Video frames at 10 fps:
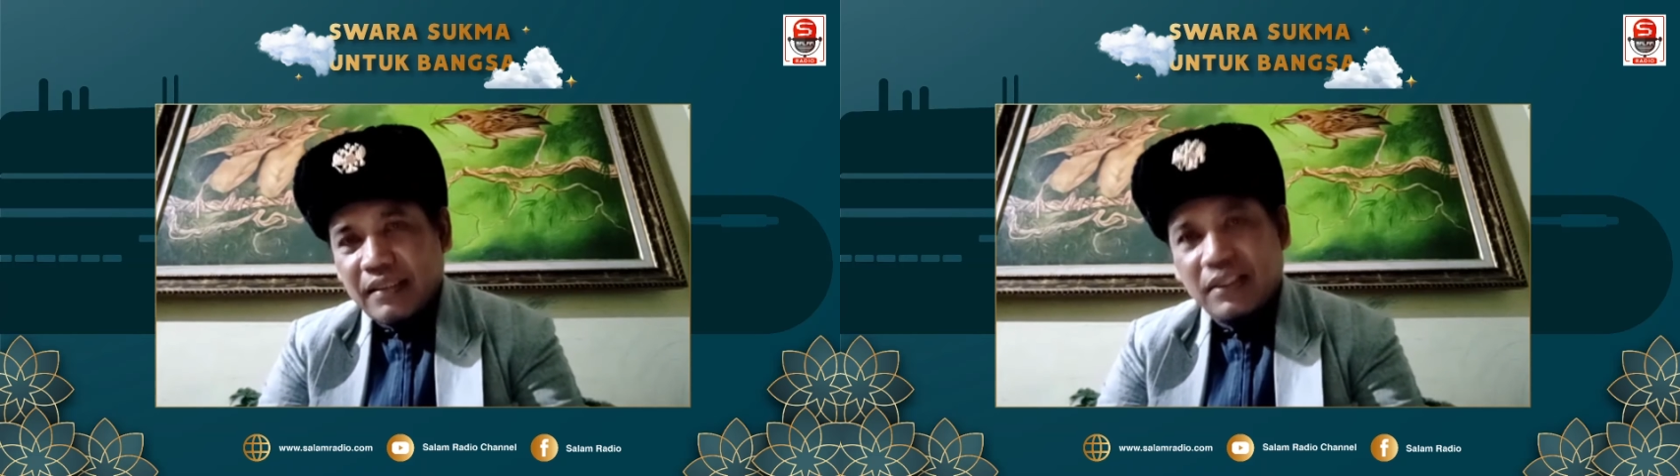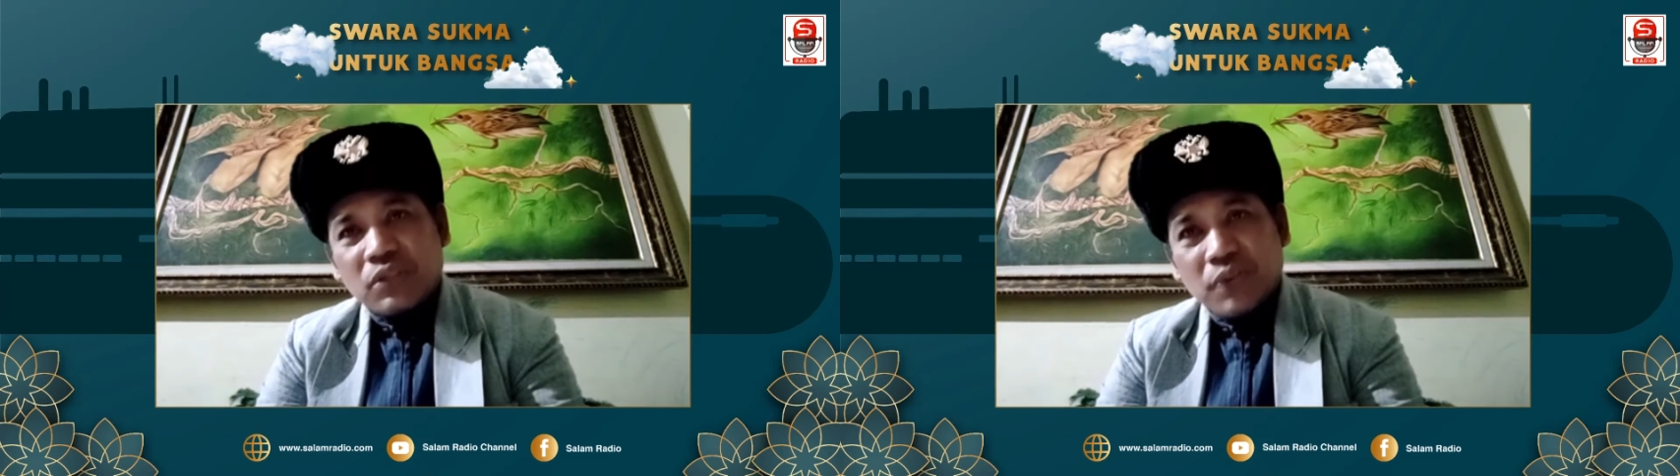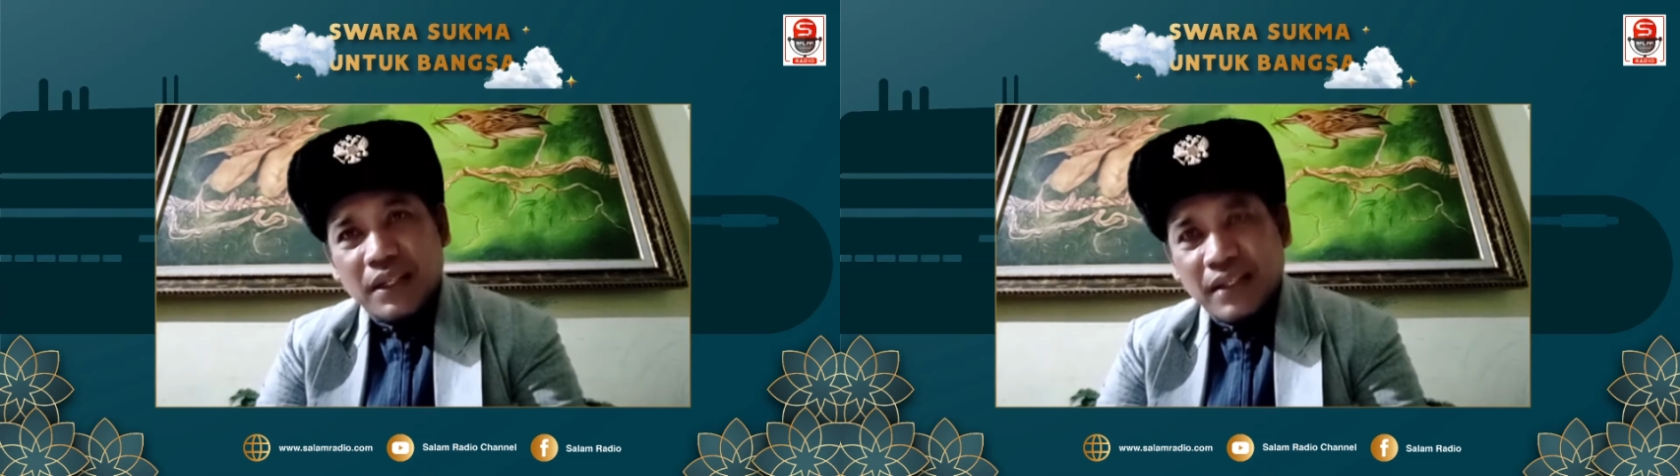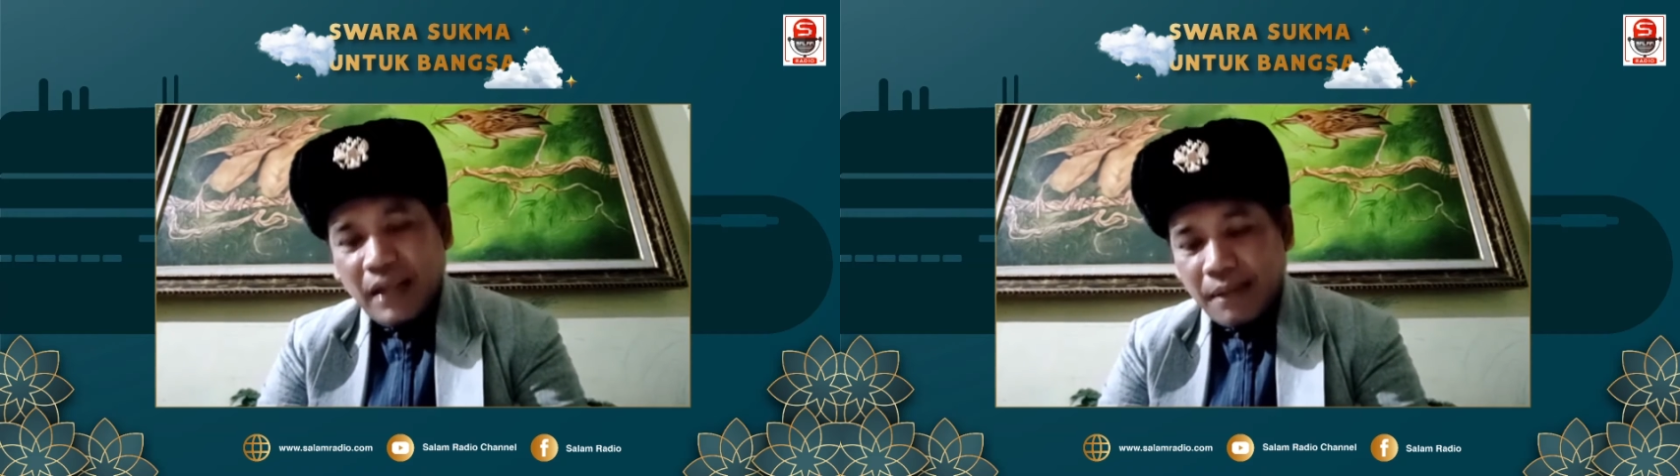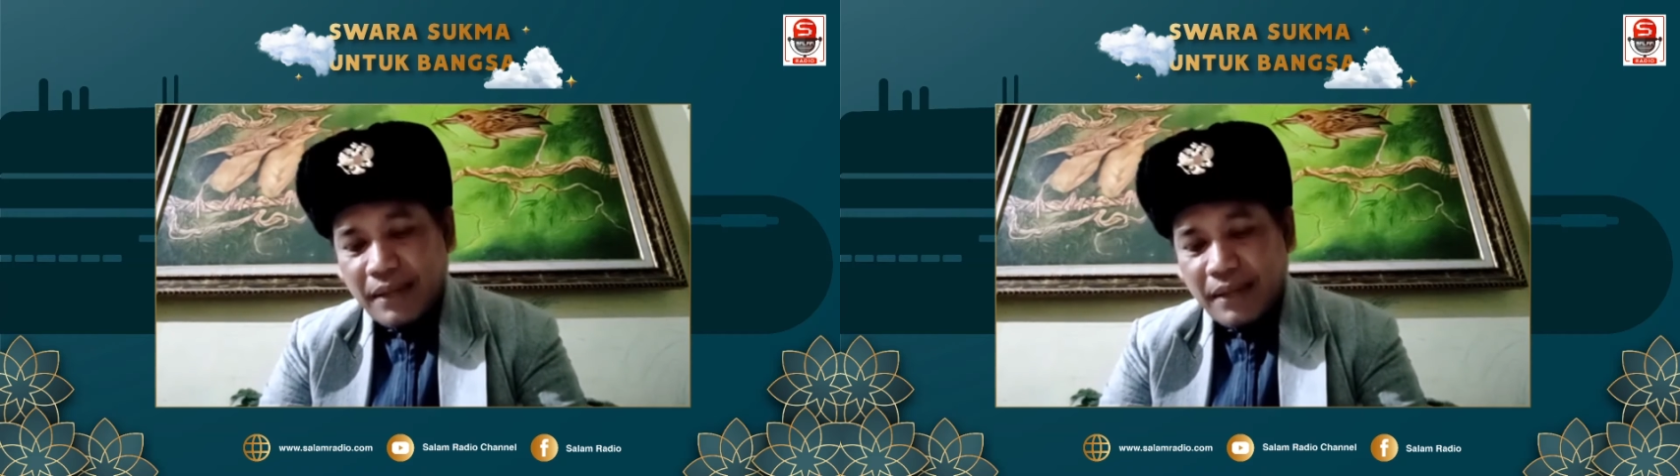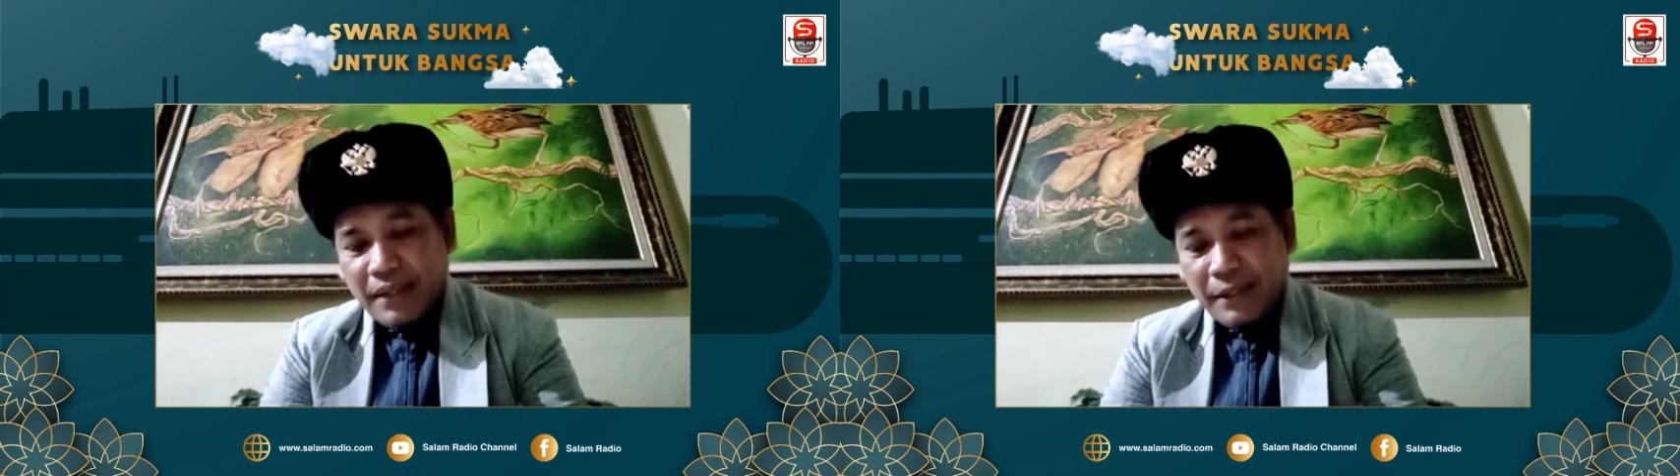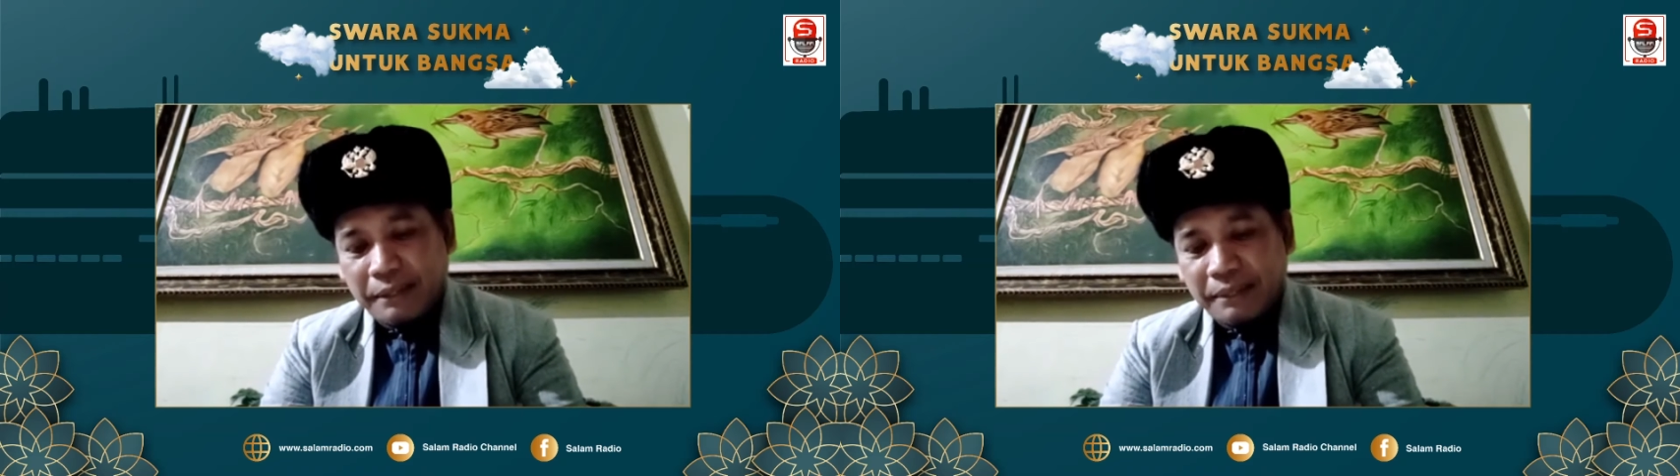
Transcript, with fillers: sesuai dengan amalnya.